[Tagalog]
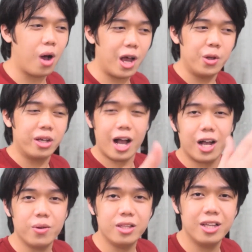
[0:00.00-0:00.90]
kung ano yung
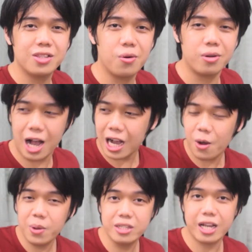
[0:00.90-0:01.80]
gagawin dito,
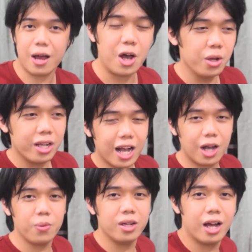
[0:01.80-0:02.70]
gagawin dyan, ano yung
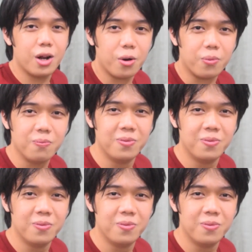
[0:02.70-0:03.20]
gagawin ganon.